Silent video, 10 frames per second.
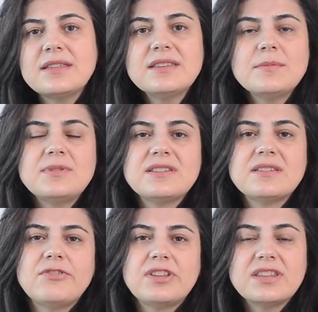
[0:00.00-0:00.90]

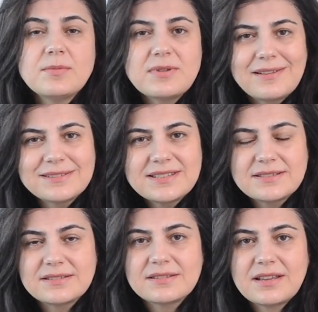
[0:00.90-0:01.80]
2002 ve
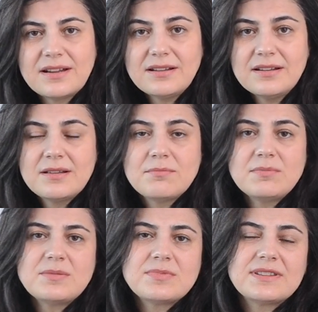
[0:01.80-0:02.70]
2006 yılında
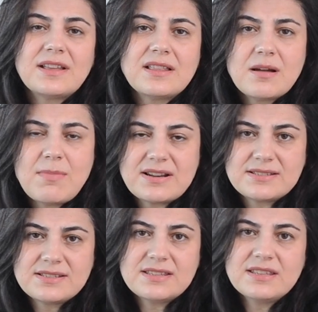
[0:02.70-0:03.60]
birbirinden
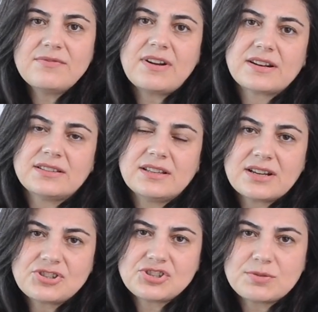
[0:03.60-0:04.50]
habersiz iki farklı
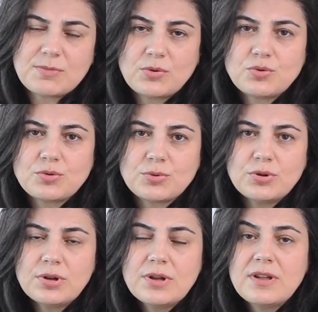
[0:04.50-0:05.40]
araştırma
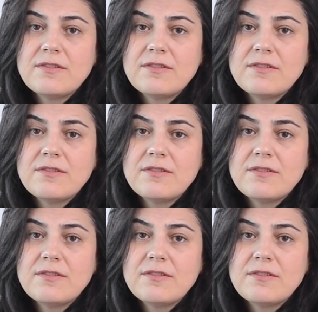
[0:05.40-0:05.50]
grubu